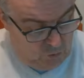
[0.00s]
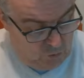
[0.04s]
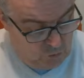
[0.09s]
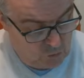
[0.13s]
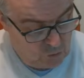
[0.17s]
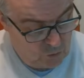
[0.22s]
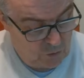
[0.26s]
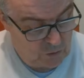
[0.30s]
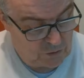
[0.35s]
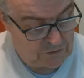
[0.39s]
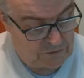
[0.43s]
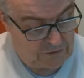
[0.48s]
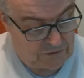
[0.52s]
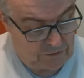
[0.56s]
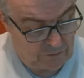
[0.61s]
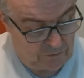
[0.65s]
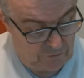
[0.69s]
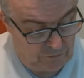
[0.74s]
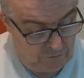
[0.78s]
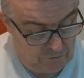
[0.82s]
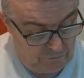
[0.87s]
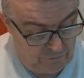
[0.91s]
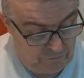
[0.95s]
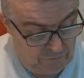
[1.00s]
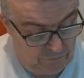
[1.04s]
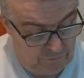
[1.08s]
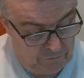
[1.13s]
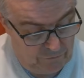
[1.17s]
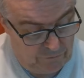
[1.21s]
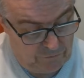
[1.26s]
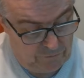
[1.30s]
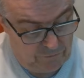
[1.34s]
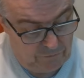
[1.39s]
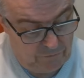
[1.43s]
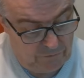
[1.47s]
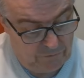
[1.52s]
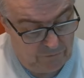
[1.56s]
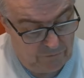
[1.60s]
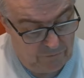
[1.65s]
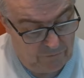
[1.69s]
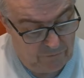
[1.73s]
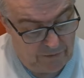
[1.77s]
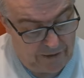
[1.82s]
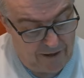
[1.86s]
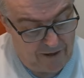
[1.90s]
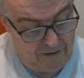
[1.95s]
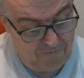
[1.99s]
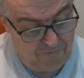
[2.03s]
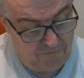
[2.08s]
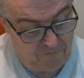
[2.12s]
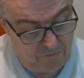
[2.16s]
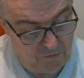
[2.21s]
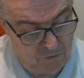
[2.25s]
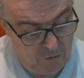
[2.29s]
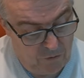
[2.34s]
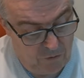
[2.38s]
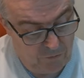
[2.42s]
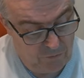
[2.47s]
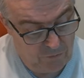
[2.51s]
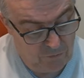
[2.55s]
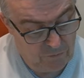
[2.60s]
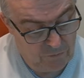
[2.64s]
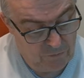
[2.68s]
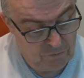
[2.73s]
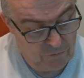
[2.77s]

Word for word: Course FE,